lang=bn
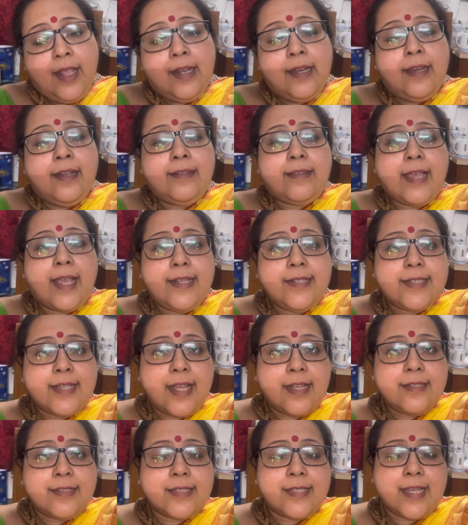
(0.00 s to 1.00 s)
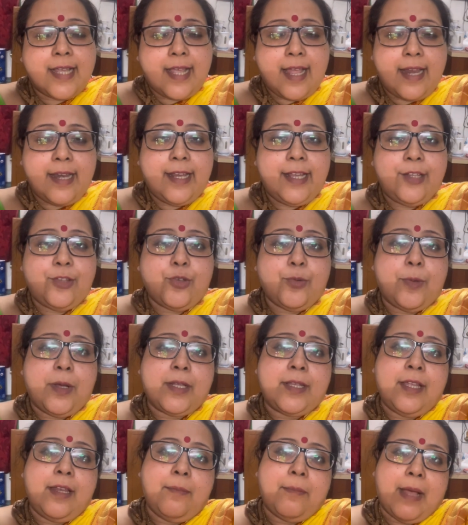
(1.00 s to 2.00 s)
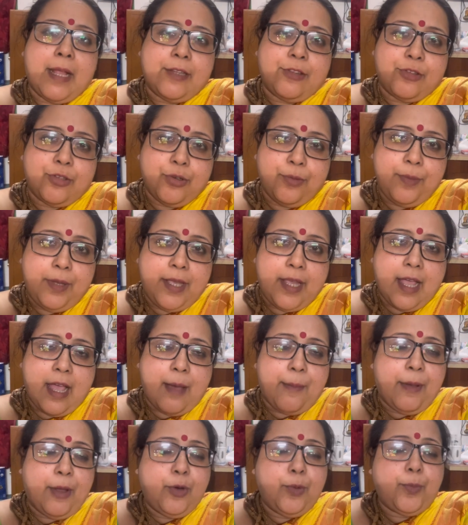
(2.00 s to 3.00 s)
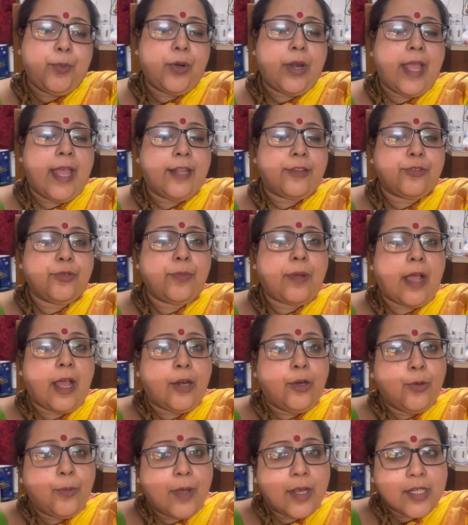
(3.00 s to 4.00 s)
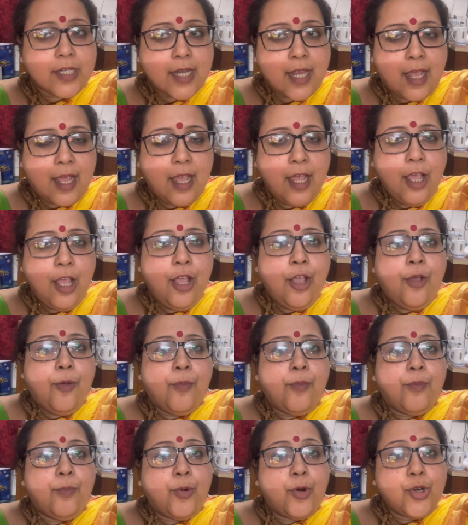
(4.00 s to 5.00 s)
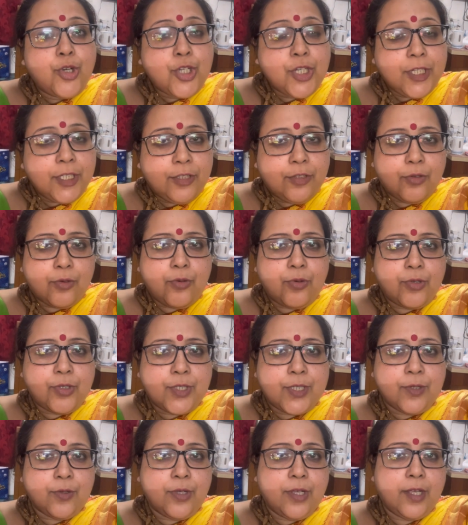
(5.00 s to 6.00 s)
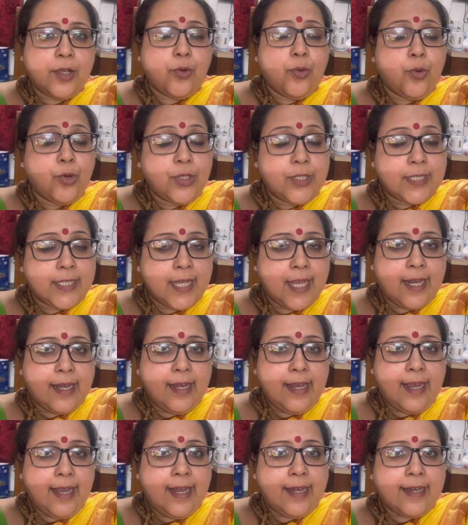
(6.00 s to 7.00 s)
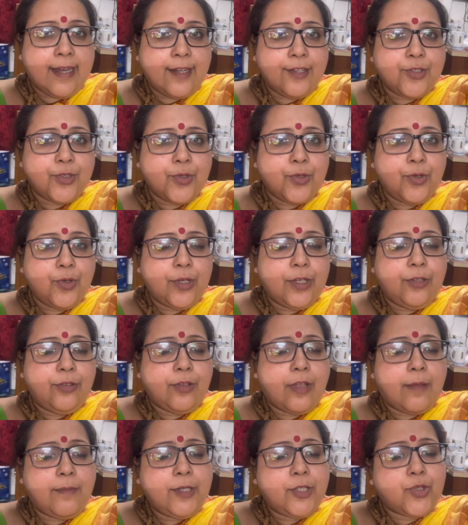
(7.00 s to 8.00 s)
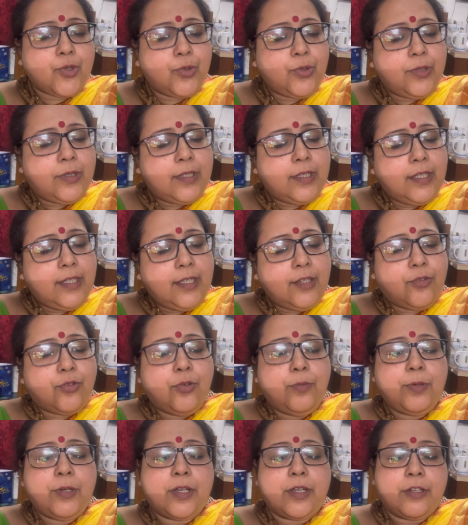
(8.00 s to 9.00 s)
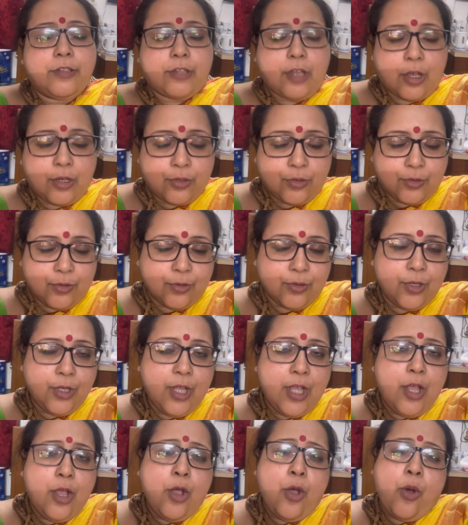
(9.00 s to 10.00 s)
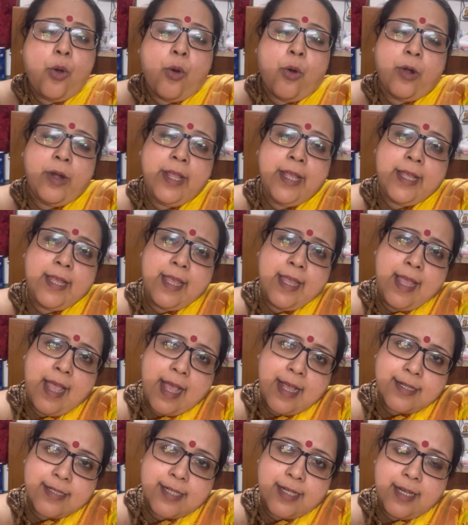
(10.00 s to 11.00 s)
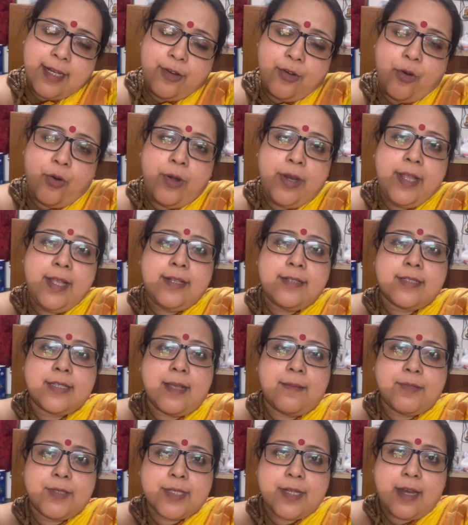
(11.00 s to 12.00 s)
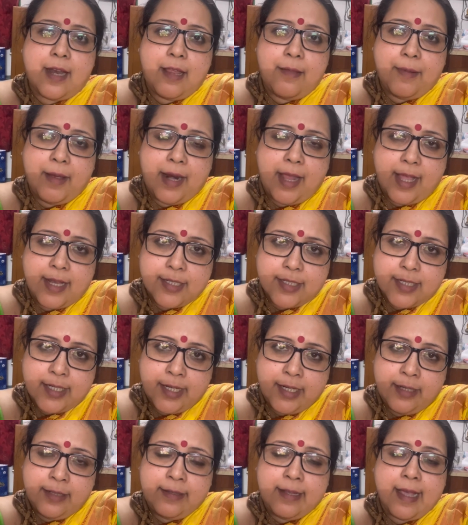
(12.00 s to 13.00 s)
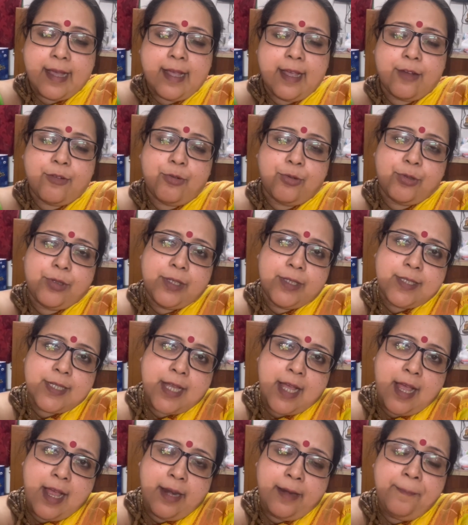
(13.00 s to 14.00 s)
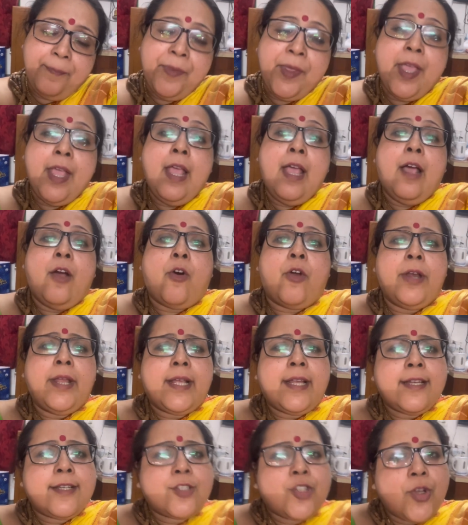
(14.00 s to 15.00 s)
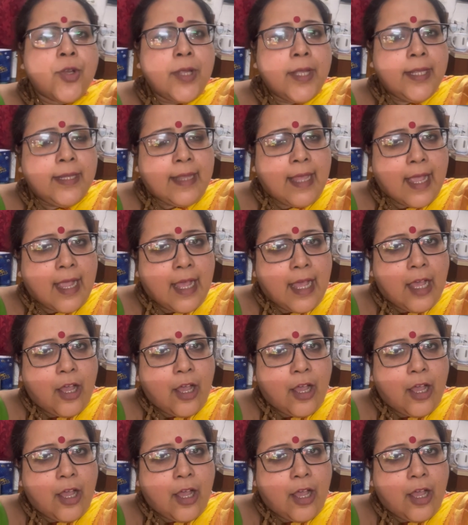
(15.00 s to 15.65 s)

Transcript: নিতাইচাঁদ সেখানে তোমাদের মাধ্যমে আমার উপর এত ভালোবাসা বর্ষিত করছো করছেন এটার জন্য কিন্তু আমি সত্যিই খুব কৃতজ্ঞ অনেকেই আসেন অনেক সাবস্ক্রাইবার আসেন দেখা করতে চান অনেকের সঙ্গেই দেখা